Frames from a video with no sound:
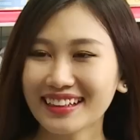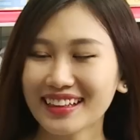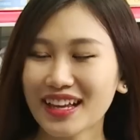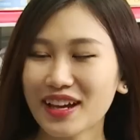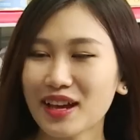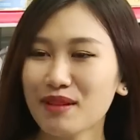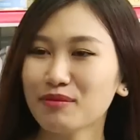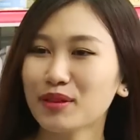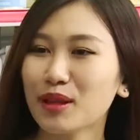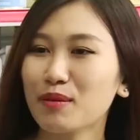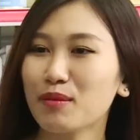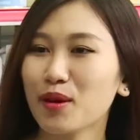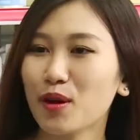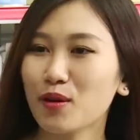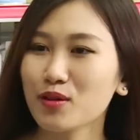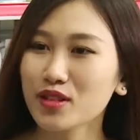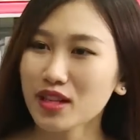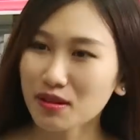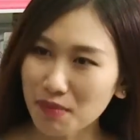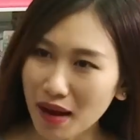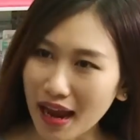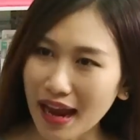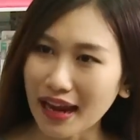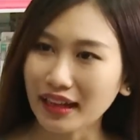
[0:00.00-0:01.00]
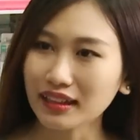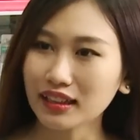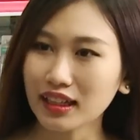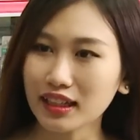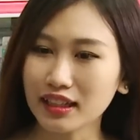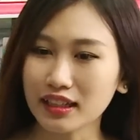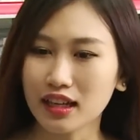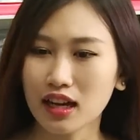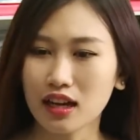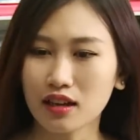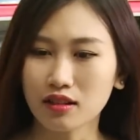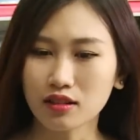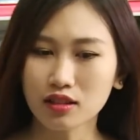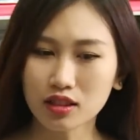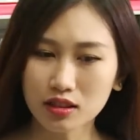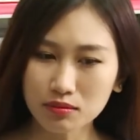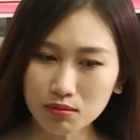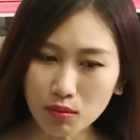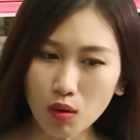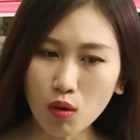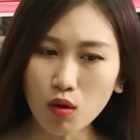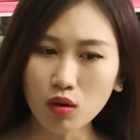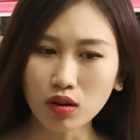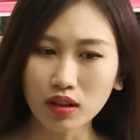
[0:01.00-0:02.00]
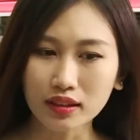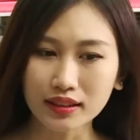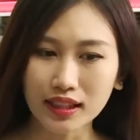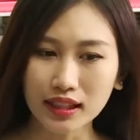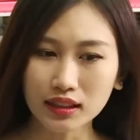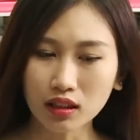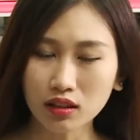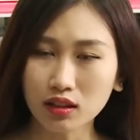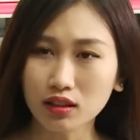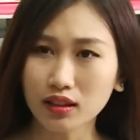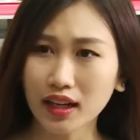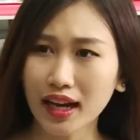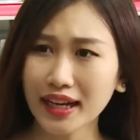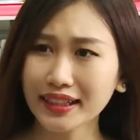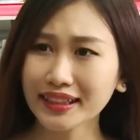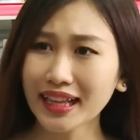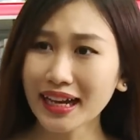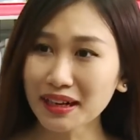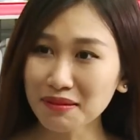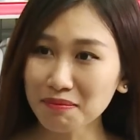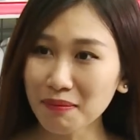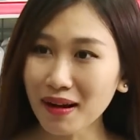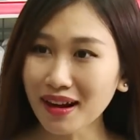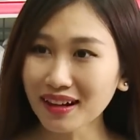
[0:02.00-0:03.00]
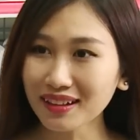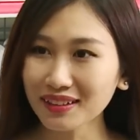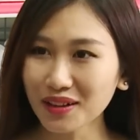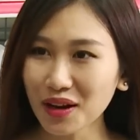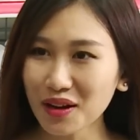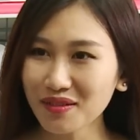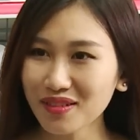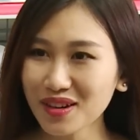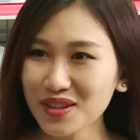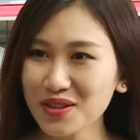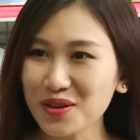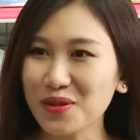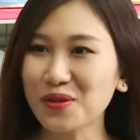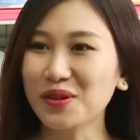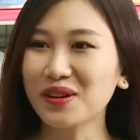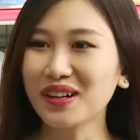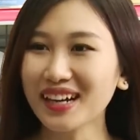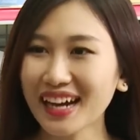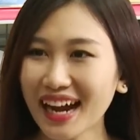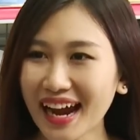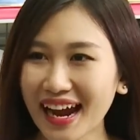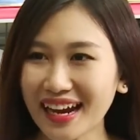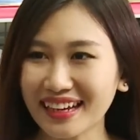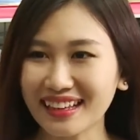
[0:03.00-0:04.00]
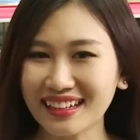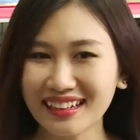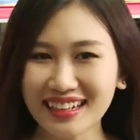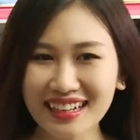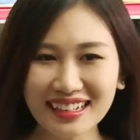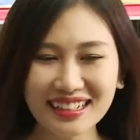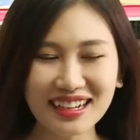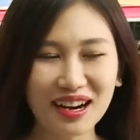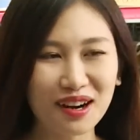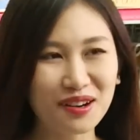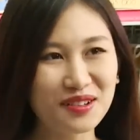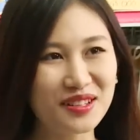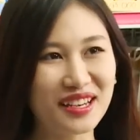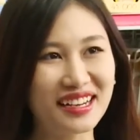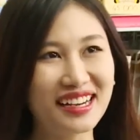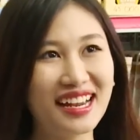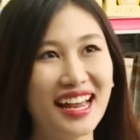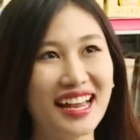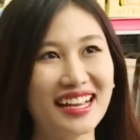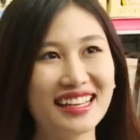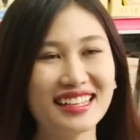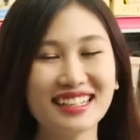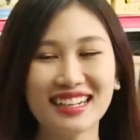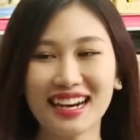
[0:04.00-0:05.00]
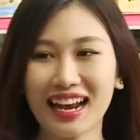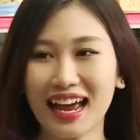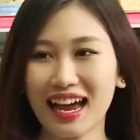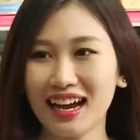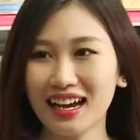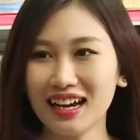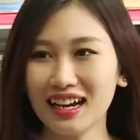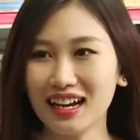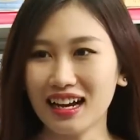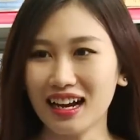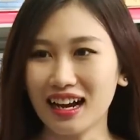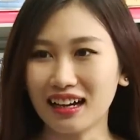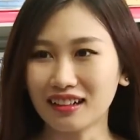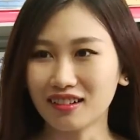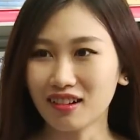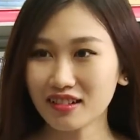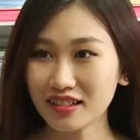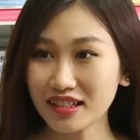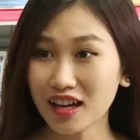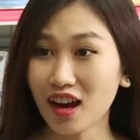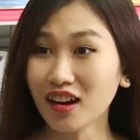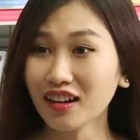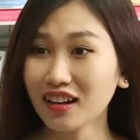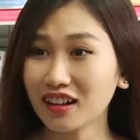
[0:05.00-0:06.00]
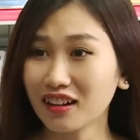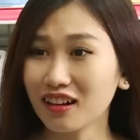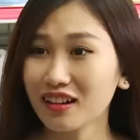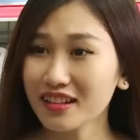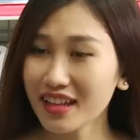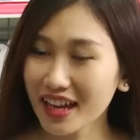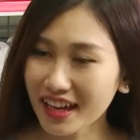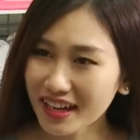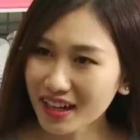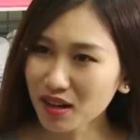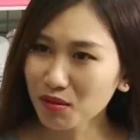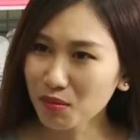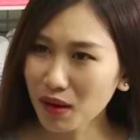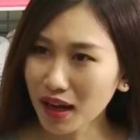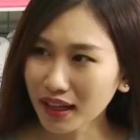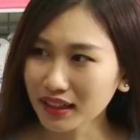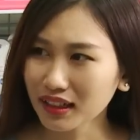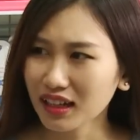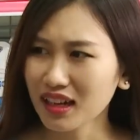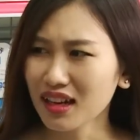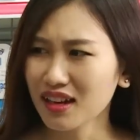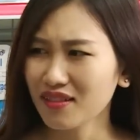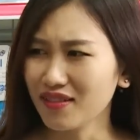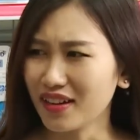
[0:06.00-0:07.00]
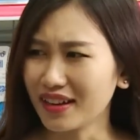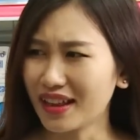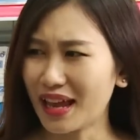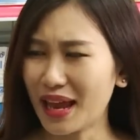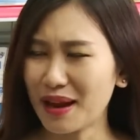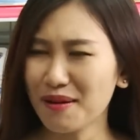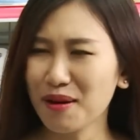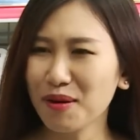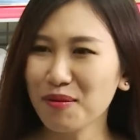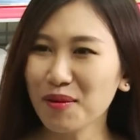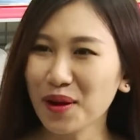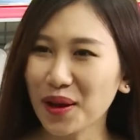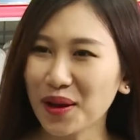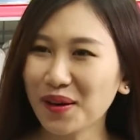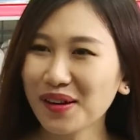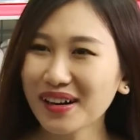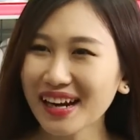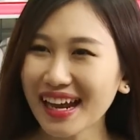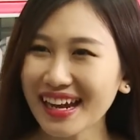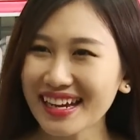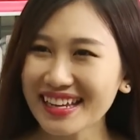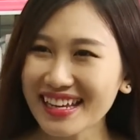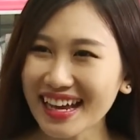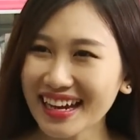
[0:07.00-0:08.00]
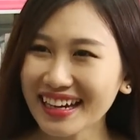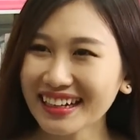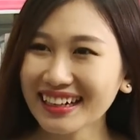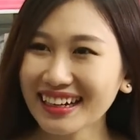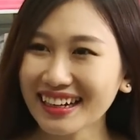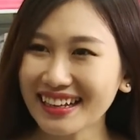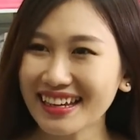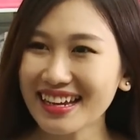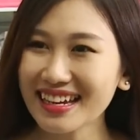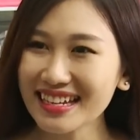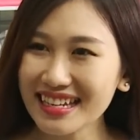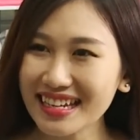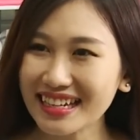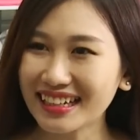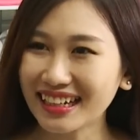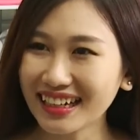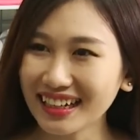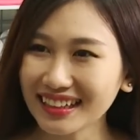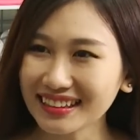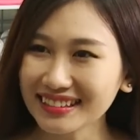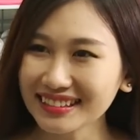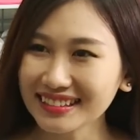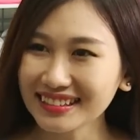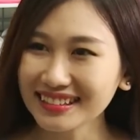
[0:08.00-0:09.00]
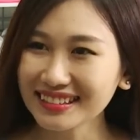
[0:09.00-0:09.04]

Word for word: Theo tìm hiểu trên mạng thì người mua người ta thường hay thắc mắc đối với chủ cửa hàng những cái câu chẳng hạn như là à, con chó này có giấy không anh? Thì em không hiểu ở đây giấy là giấy gì anh?